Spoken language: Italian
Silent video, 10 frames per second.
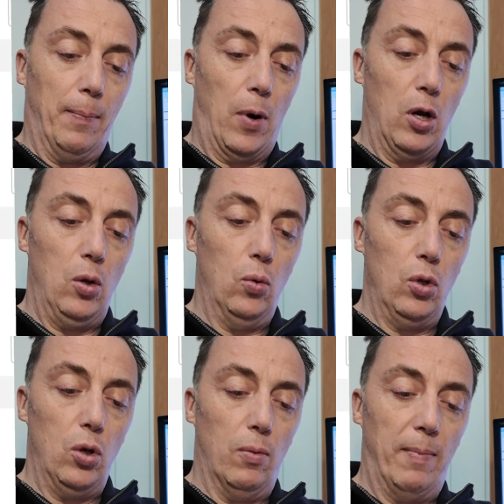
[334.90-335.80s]
poi
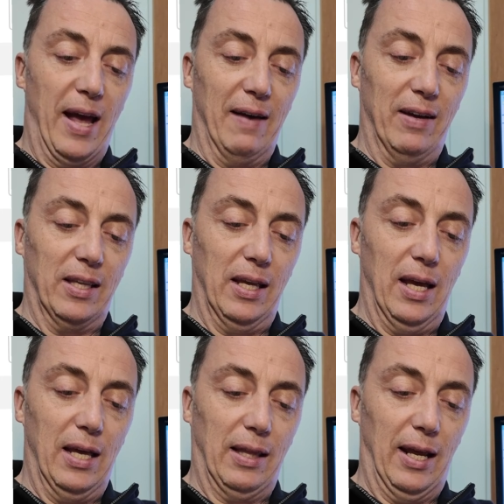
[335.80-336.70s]
luglio 1 megawatt
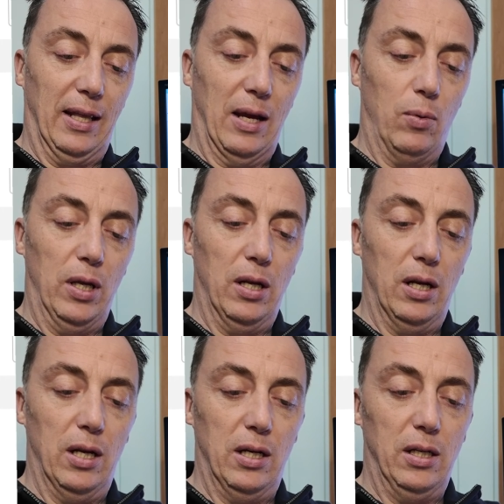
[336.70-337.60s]
e 30, quindi
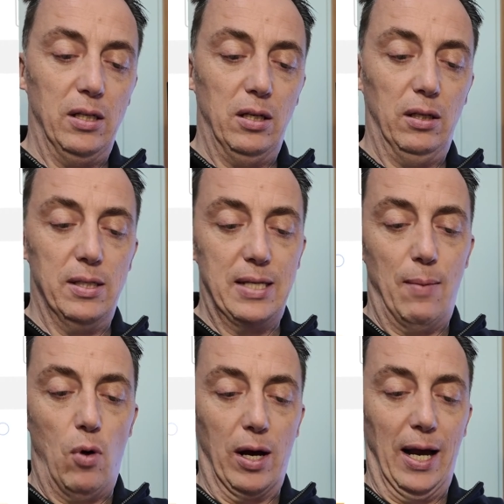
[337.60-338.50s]

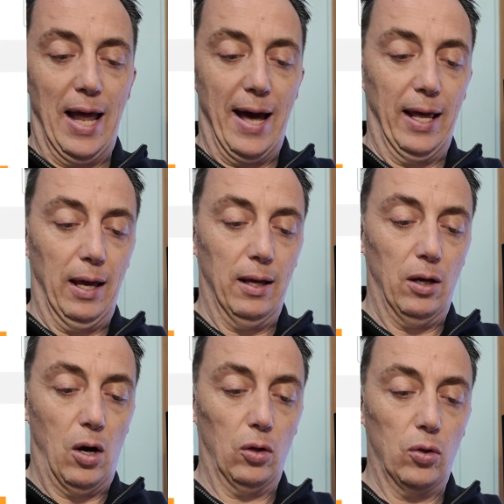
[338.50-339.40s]
iniziamo a calare
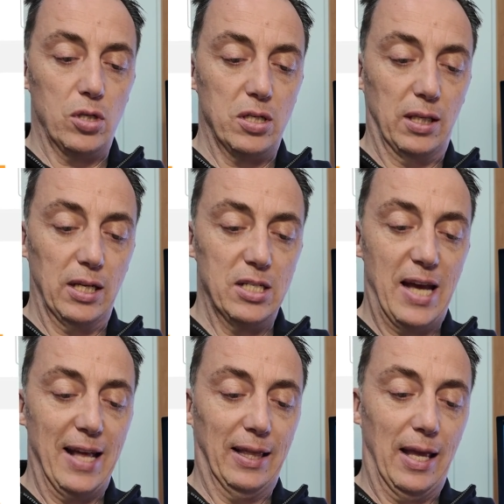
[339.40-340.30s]

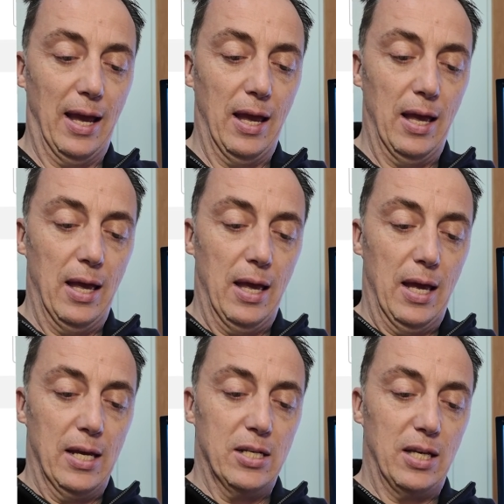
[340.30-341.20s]
8,67,
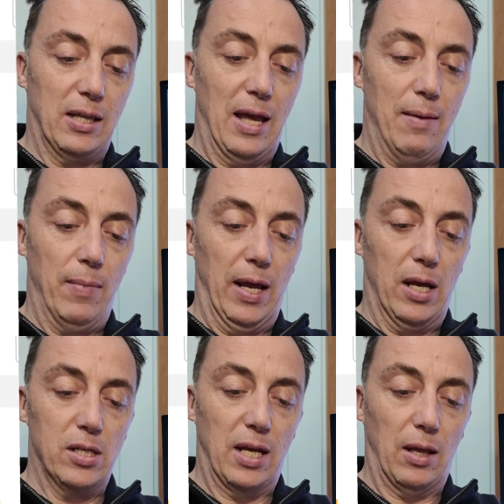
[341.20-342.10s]
settembre
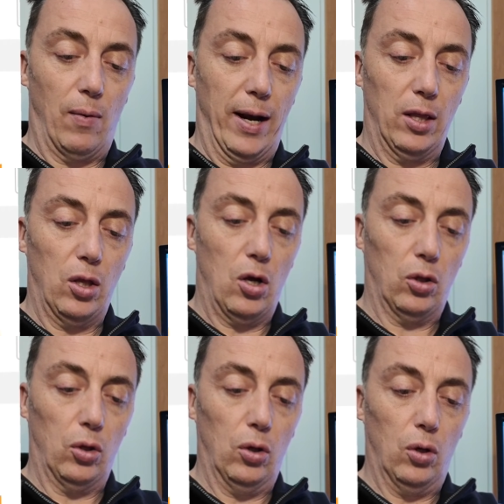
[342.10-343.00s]

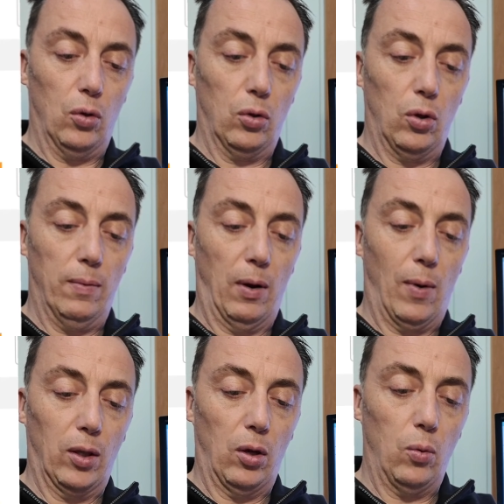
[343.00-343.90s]
7,48, ottobre
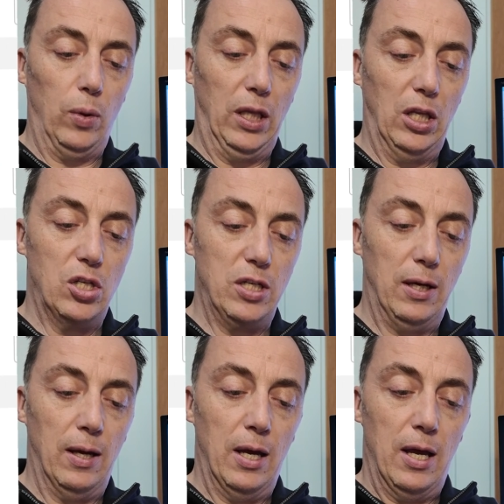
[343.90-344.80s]
4,15,